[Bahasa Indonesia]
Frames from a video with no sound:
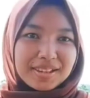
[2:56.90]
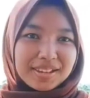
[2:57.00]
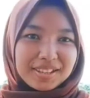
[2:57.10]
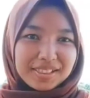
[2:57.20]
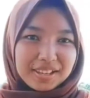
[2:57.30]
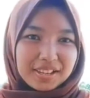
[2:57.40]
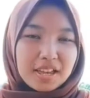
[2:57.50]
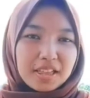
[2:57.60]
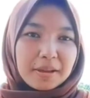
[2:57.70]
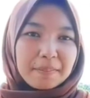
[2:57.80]
Kritik
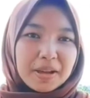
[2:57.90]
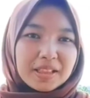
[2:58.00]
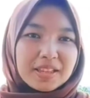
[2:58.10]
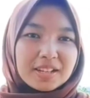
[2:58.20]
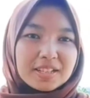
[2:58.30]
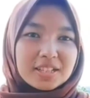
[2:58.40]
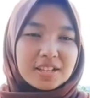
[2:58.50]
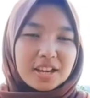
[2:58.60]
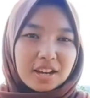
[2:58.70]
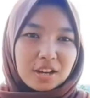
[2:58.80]
tempat yang
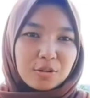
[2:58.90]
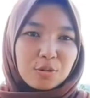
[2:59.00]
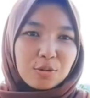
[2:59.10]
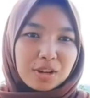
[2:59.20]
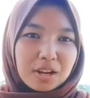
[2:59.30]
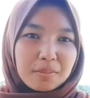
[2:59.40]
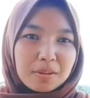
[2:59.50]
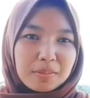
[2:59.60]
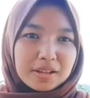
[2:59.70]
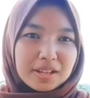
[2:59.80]
disediakan kurang
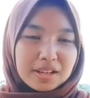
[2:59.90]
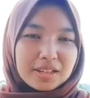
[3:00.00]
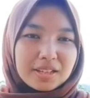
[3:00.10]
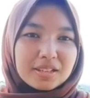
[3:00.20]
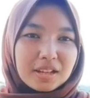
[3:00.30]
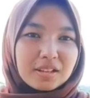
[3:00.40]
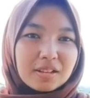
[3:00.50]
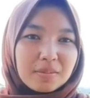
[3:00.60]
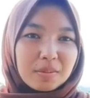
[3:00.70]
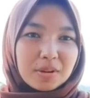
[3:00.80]
memadai dan
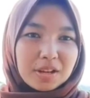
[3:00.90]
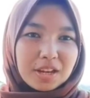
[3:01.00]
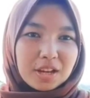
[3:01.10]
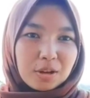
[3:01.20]
pembagian